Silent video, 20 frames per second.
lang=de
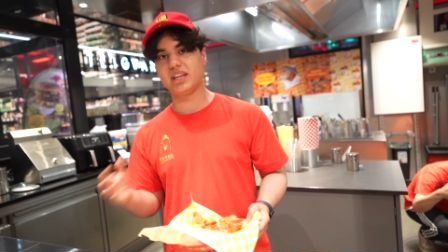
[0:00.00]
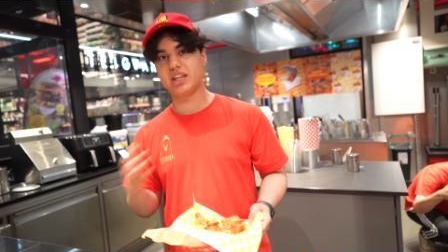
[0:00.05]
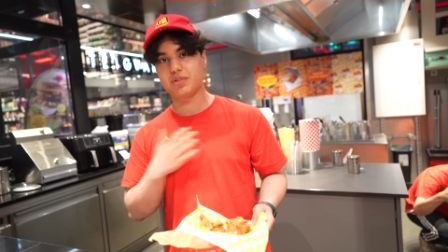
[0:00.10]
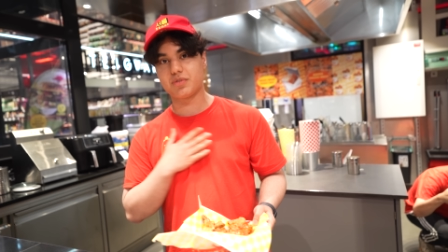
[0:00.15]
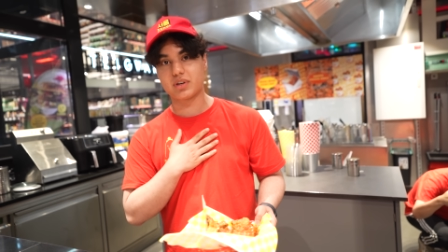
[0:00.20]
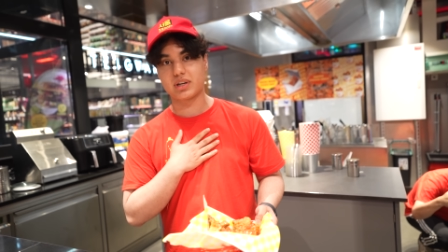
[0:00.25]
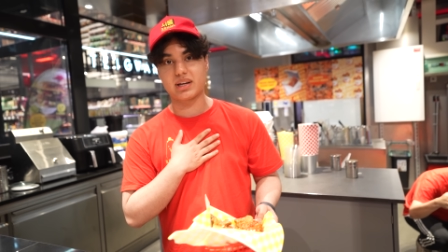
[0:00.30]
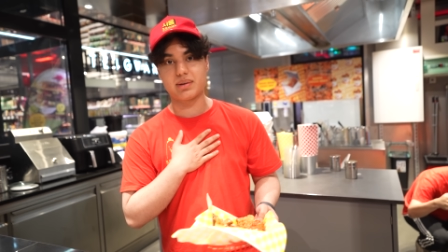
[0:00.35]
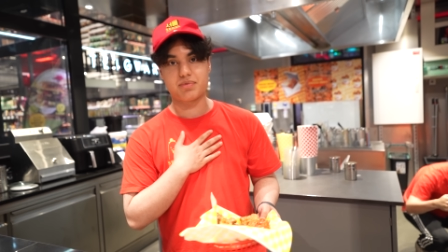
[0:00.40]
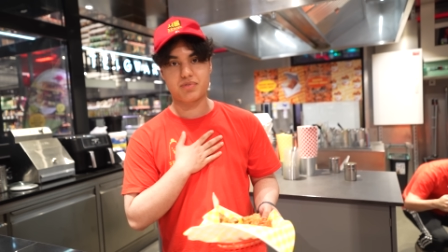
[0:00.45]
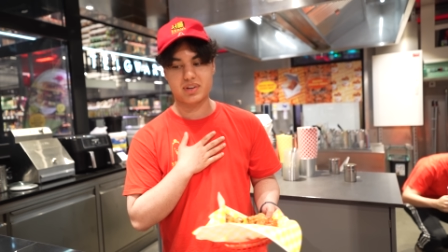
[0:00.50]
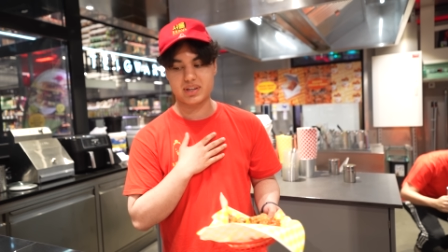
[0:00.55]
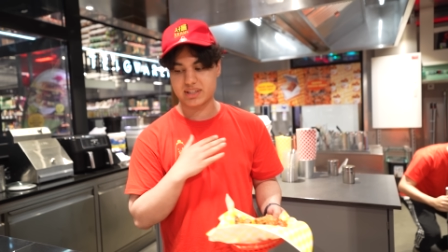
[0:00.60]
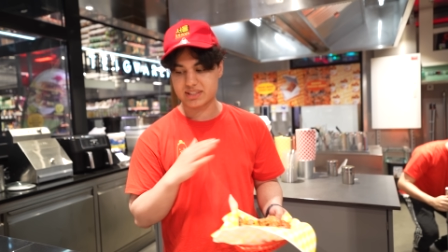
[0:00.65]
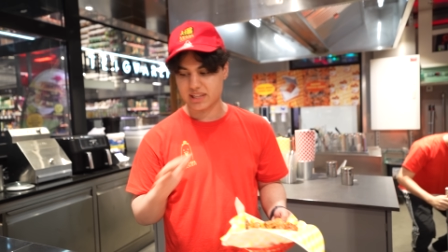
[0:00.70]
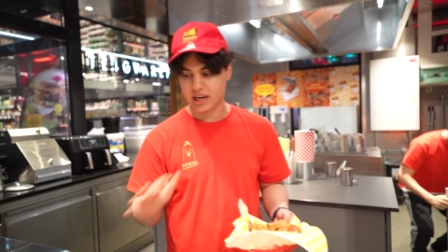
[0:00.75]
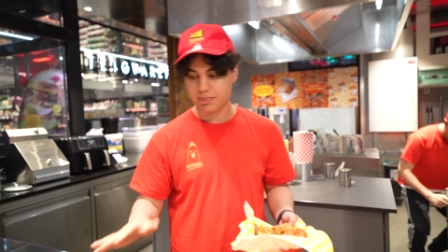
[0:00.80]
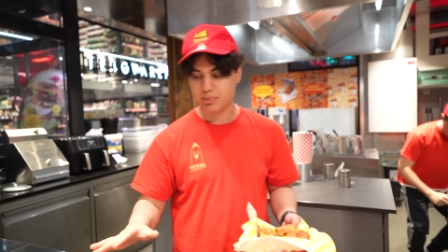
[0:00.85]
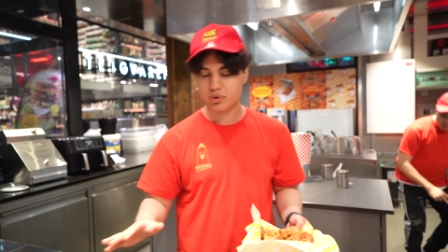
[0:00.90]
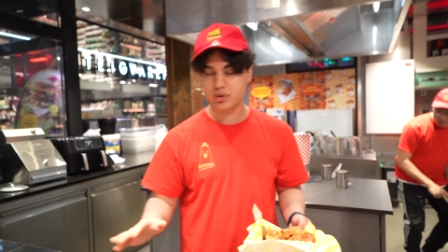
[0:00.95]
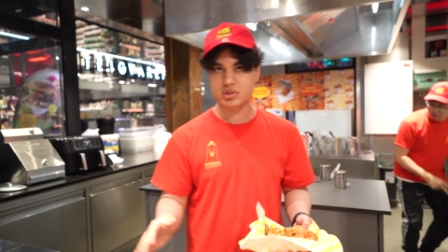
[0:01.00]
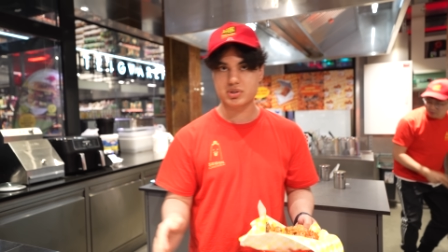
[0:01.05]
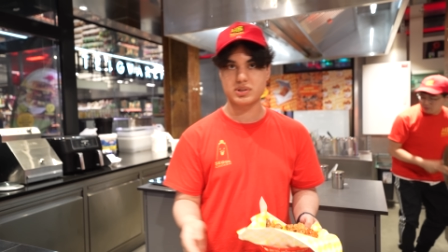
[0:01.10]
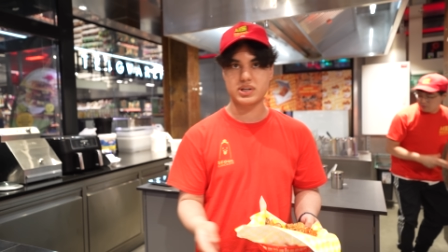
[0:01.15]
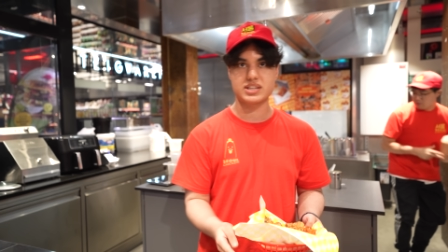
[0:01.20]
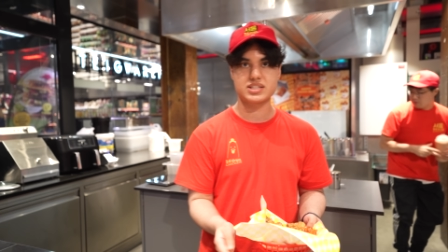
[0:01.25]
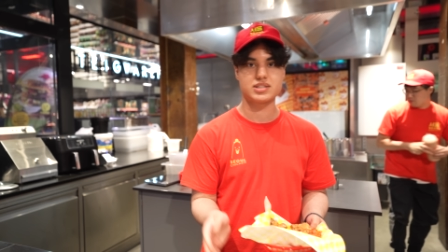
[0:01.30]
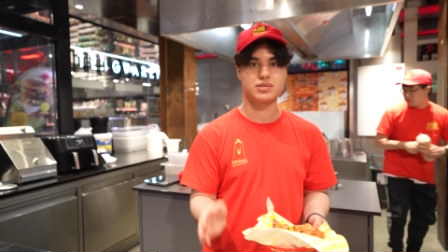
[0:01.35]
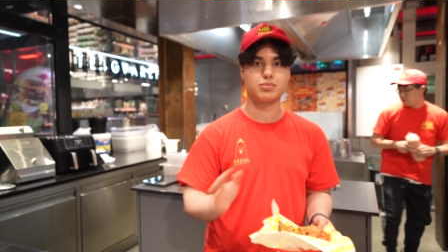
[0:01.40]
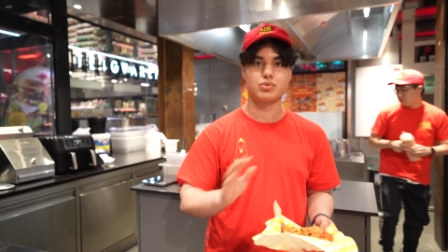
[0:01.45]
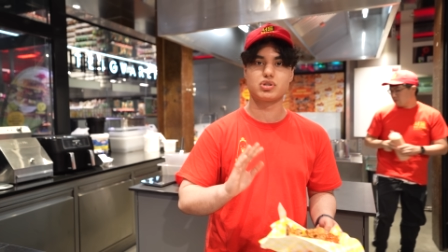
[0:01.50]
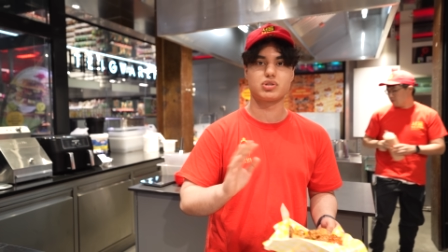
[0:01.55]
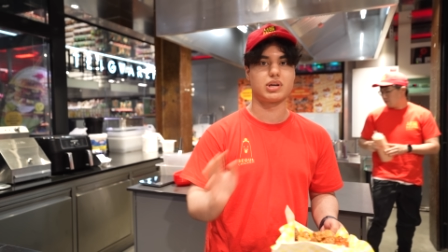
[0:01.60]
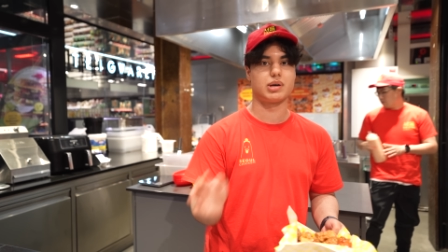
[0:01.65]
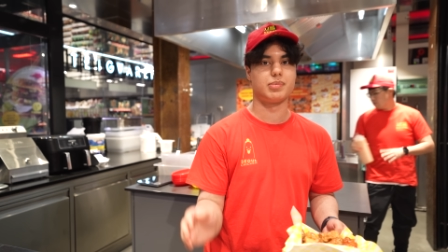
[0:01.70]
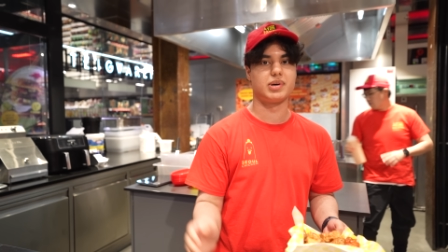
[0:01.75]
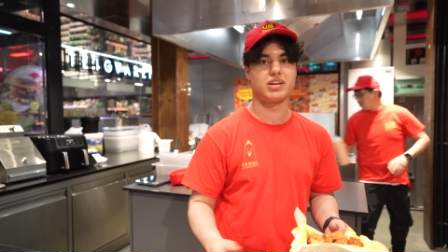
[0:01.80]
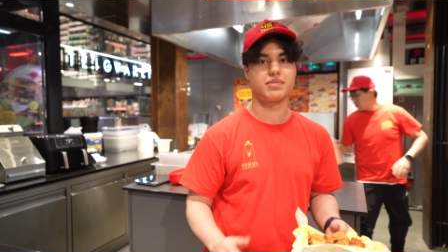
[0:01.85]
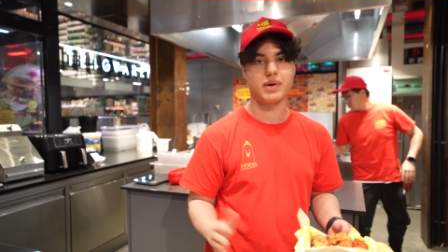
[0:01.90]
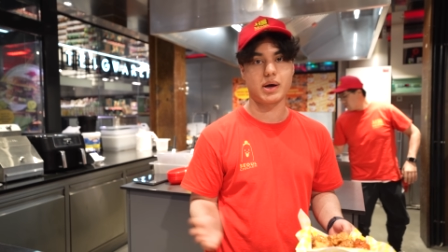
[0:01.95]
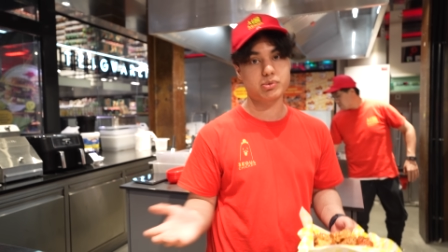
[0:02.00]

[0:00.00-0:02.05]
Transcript: Ich würde empfehlen, es abkühlen zu lassen, musst du aber nicht.